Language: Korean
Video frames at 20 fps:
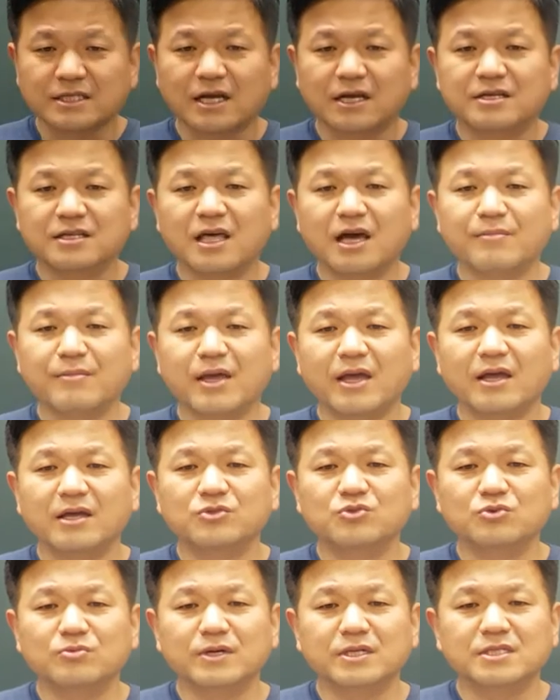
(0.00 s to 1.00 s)
자, 그
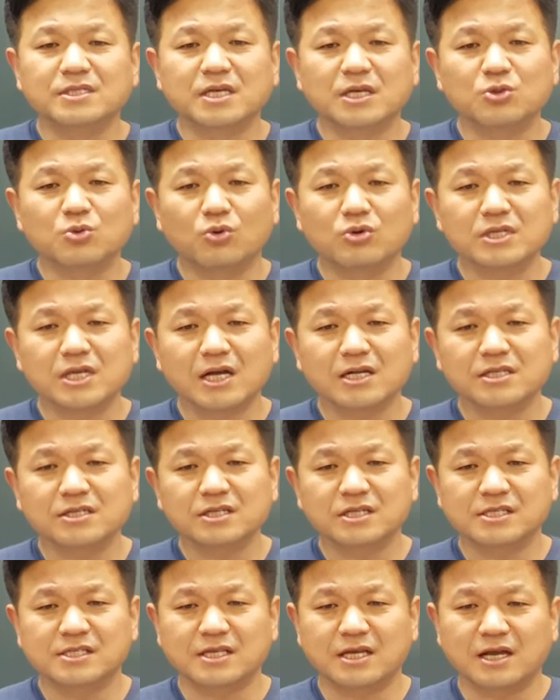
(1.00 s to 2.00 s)
다음에 두 번째
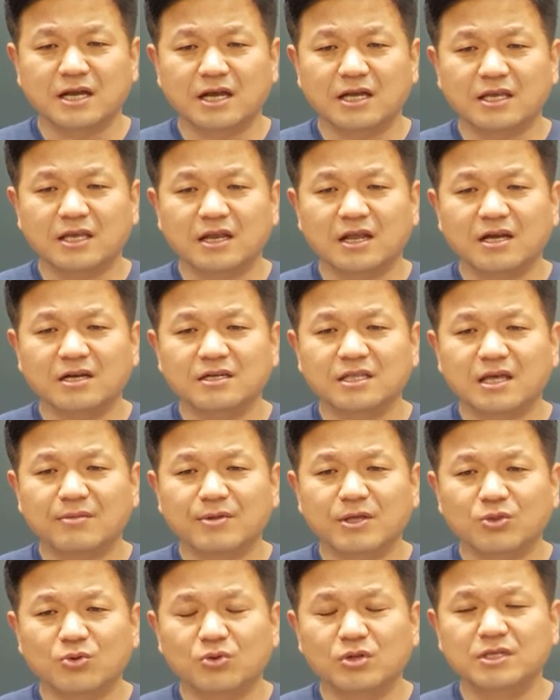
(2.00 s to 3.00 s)
독창적인 생각이랑 그
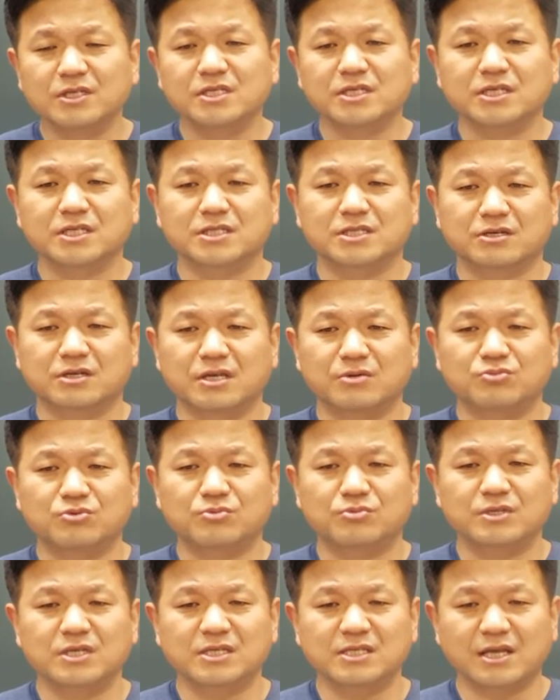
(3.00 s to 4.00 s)
다음에 논리적인 전개
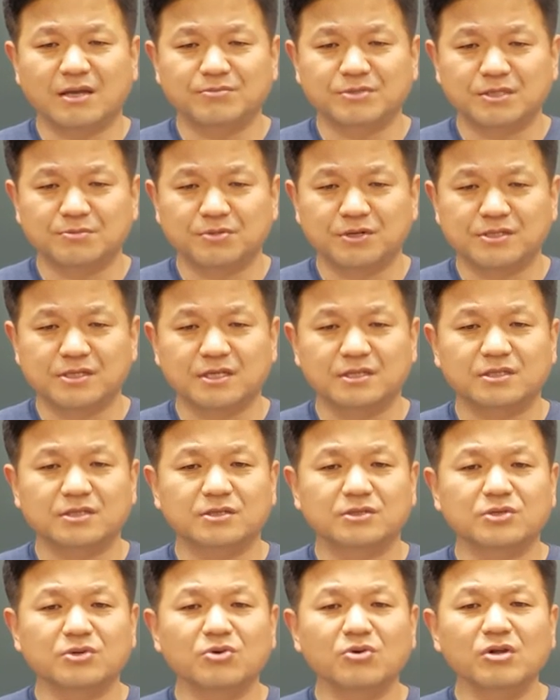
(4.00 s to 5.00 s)
부분이
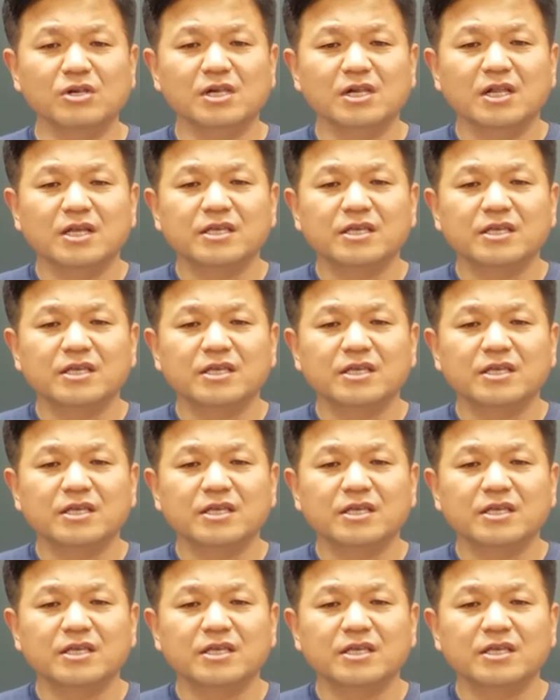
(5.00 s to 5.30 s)
30%죠.